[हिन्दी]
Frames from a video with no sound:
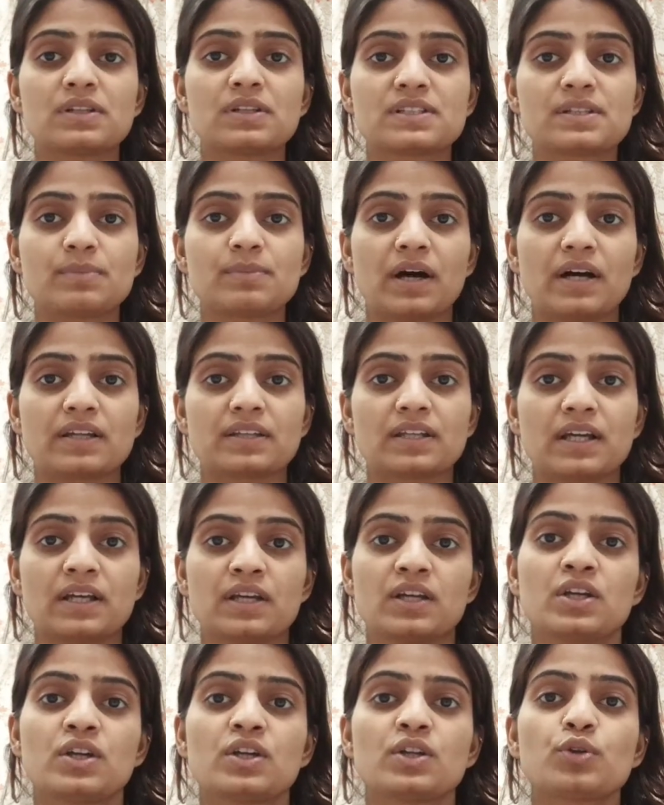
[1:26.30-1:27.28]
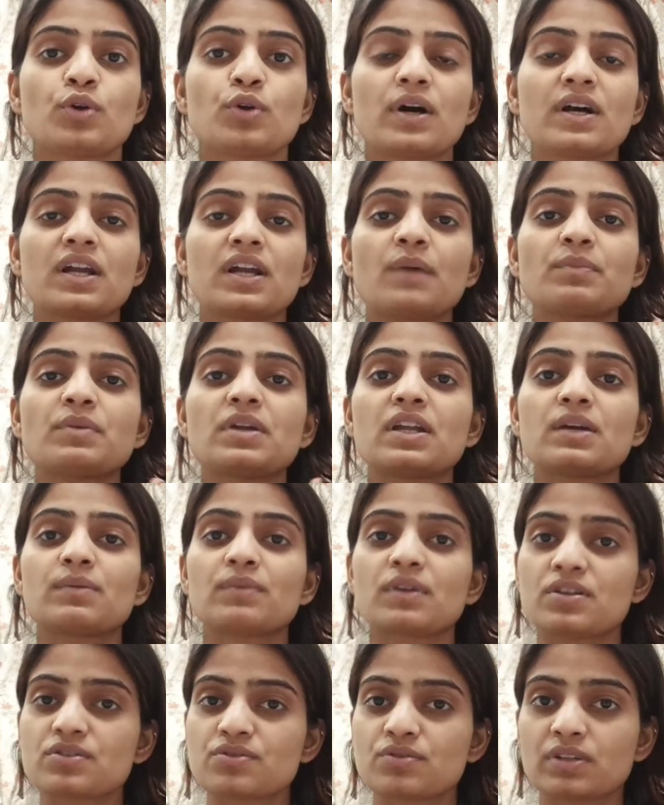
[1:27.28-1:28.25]
नॉर्मल सी बात है तो अगर
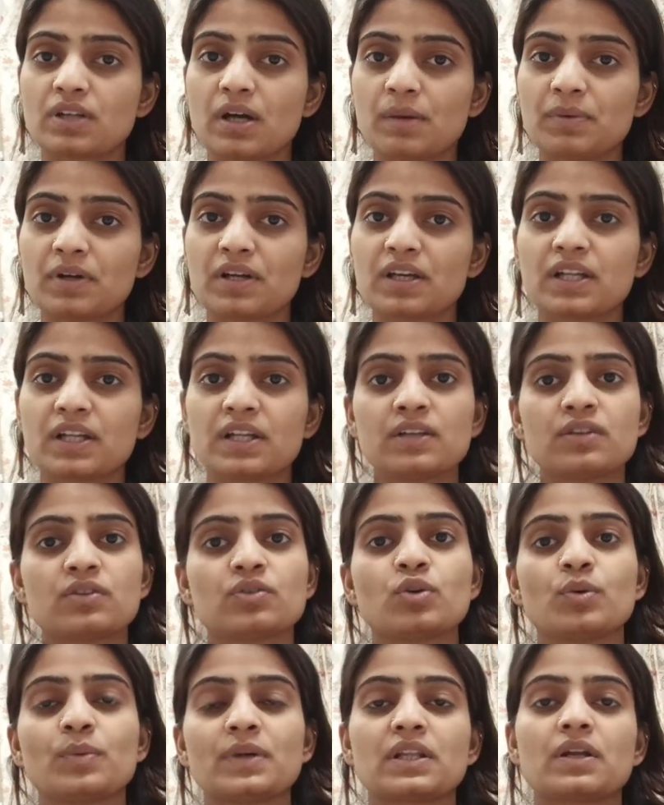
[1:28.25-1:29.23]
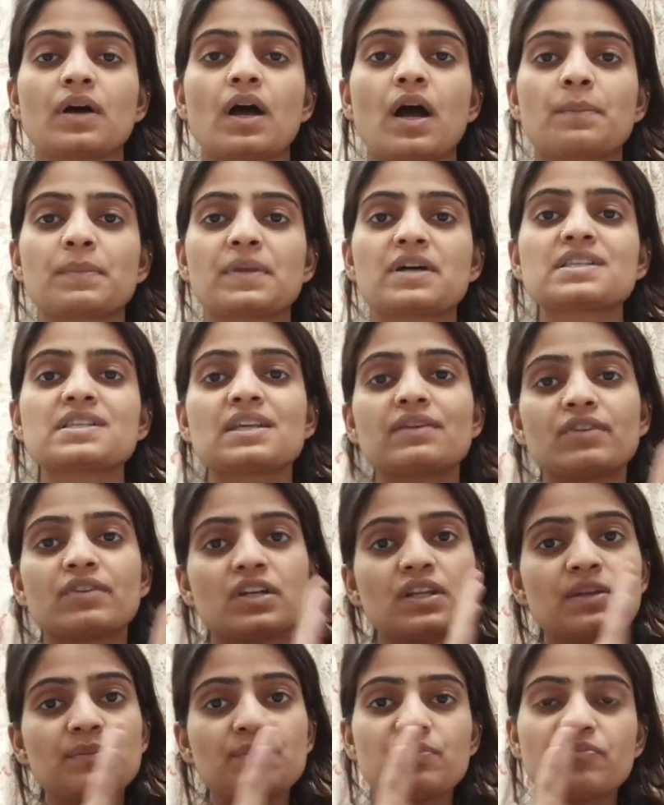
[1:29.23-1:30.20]
आपने नीमा सुंदा पर ली तो मतलब आपका
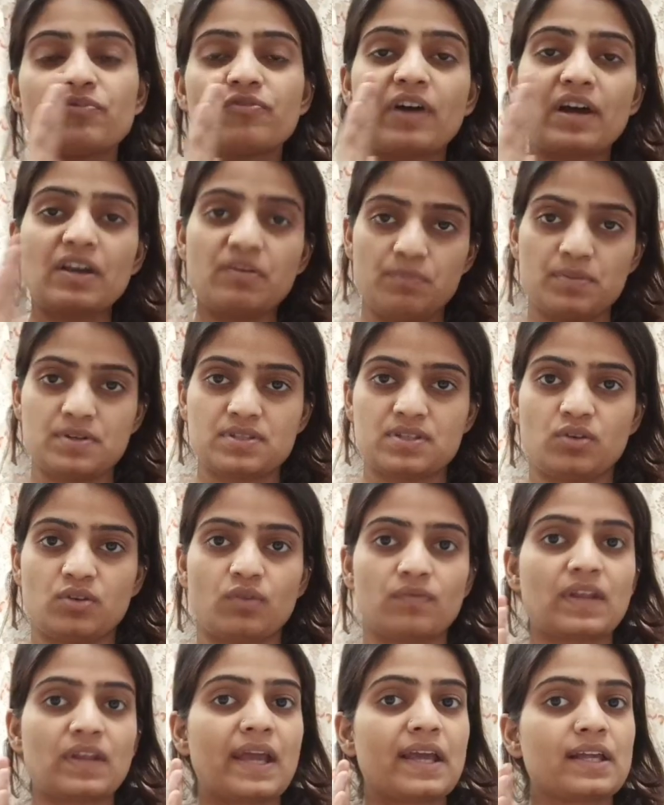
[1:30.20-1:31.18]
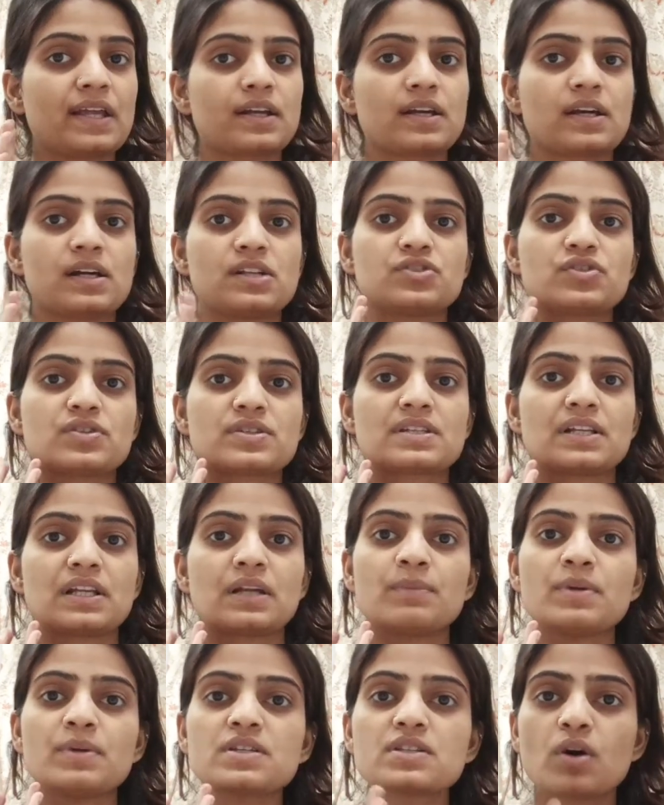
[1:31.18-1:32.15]
सेवेंटी फाइव परसेंट ऑफ द
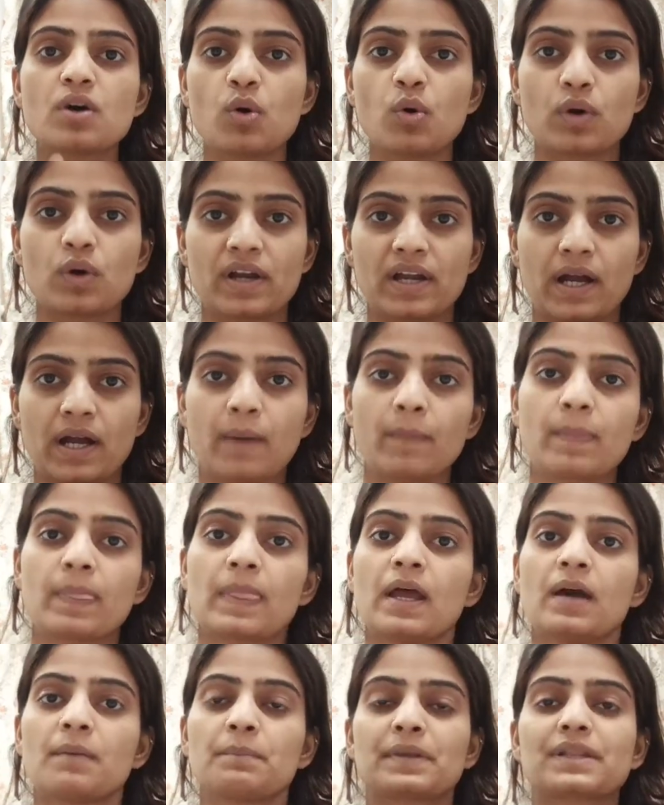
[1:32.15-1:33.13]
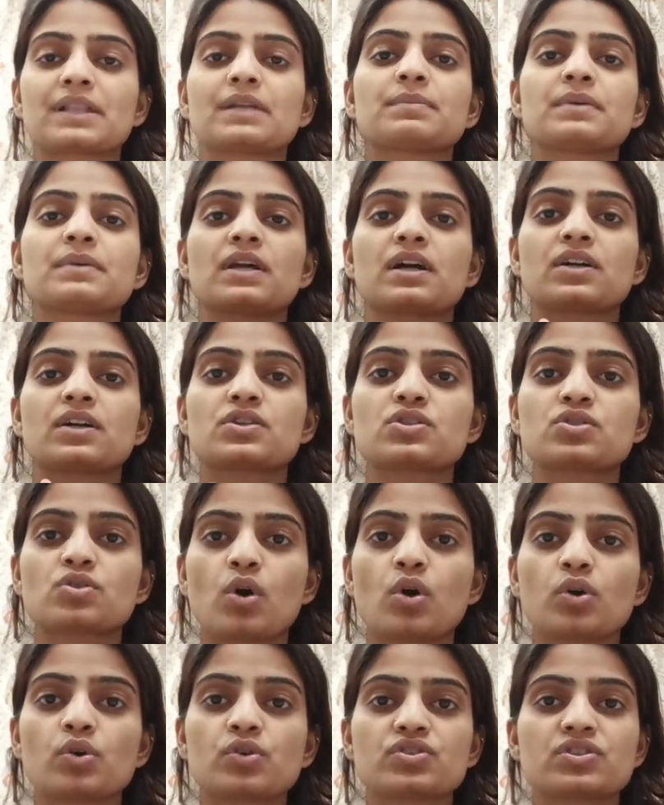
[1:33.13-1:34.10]
एग्रीकल्चर सिलेबस हो गया मतलब कि
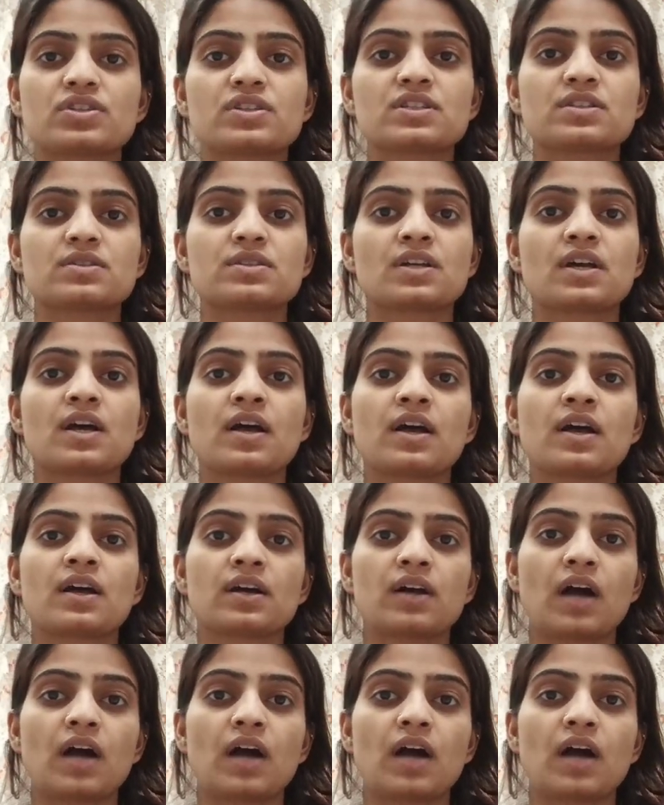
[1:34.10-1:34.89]
अगर सौ क्वेश्चन